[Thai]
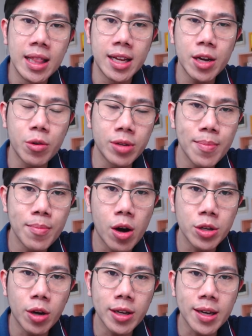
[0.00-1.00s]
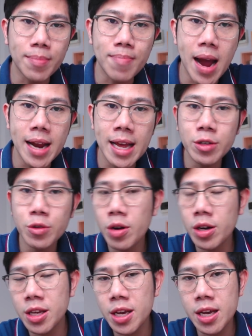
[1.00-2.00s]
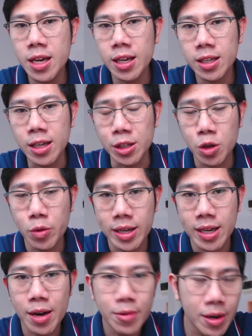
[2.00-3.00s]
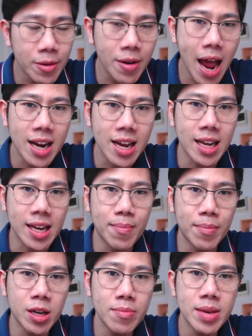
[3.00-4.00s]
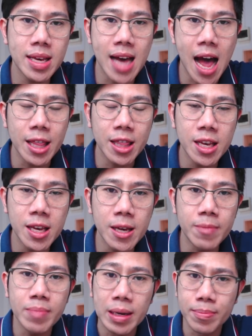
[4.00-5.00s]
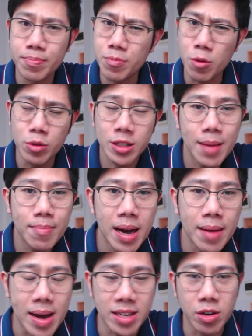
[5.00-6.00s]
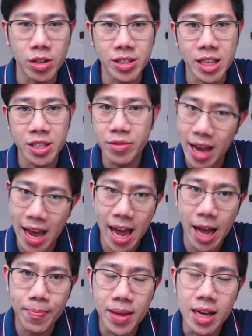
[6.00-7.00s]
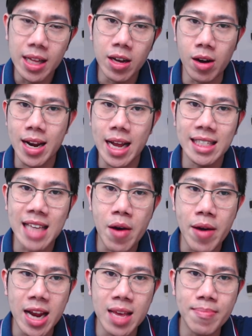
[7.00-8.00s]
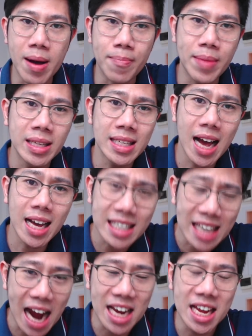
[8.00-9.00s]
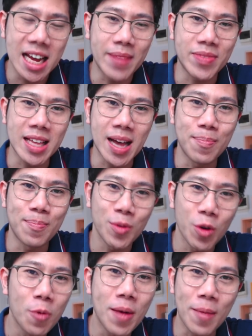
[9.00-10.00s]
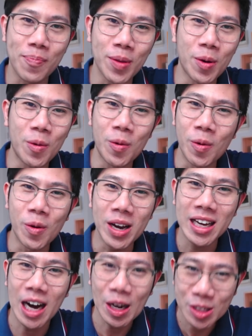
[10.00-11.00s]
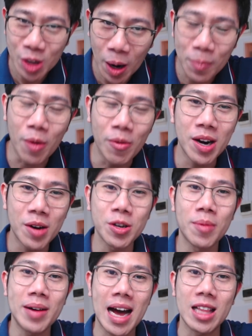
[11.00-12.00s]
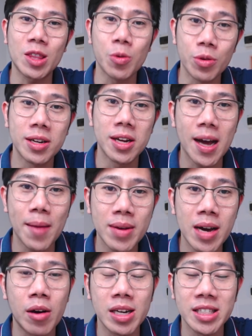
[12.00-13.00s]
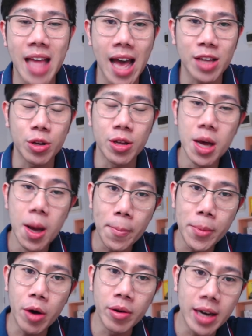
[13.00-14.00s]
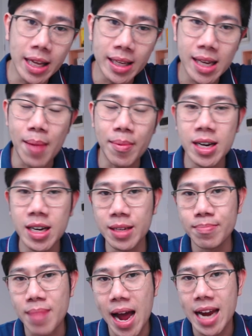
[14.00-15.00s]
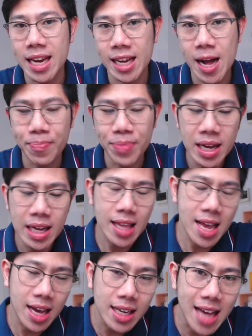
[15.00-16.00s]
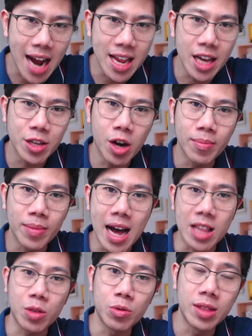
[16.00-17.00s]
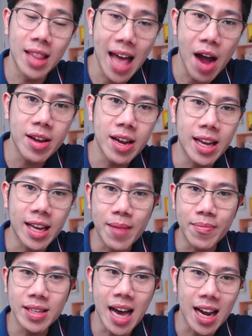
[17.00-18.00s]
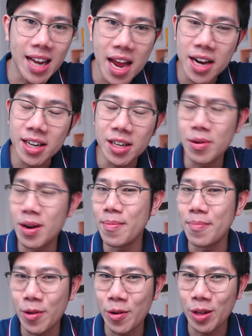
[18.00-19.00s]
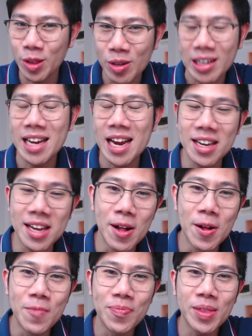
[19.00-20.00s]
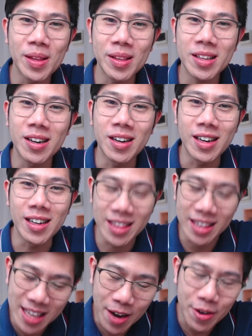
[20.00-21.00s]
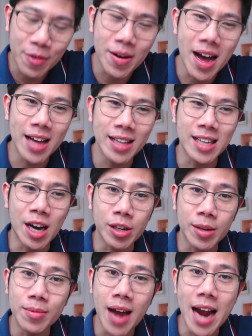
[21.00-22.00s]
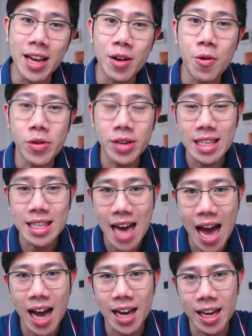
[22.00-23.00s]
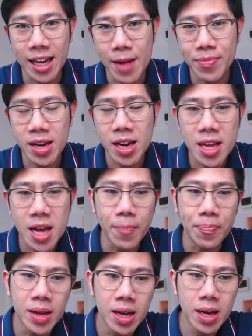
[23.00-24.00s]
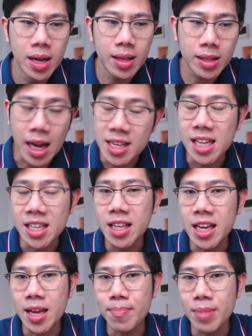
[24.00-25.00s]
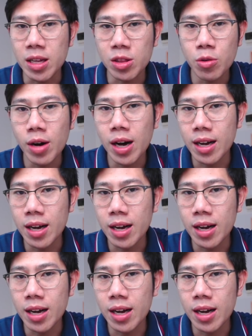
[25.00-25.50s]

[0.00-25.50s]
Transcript: วถ้าคุณได้มองย้อนกลับไปในช่วงที่เกิดคุยครั้งแรกๆเนี่ยนะครับมันก็มีการที่เปิดโปรโมชั่นมากมายของเซนซิริเอง ของหลายๆเจ้าเองที่แบบเป็นยักษ์ใหญ่เนี่ยครับแต่ทำโปรแบบโอ้โหเขายอมบอกว่าเขายอมขาดทุนนะครับเพื่อเอากระแสเงินสดเพื่อเอาเงินกลับคืนไปนะครับถ้ายักษ์ใหญ่เนี่ยยอมขาดทุนแล้วเนี่ยนะครับยักษ์เล็กหรือว่าคนตัวเล็กๆเนี่ยก็เรียกได้ว่าจะเอากำไรก็คงจะยากนะครับ ดังนั้นเนี่ยการที่แนสชรีเนี่ยเปิดตัว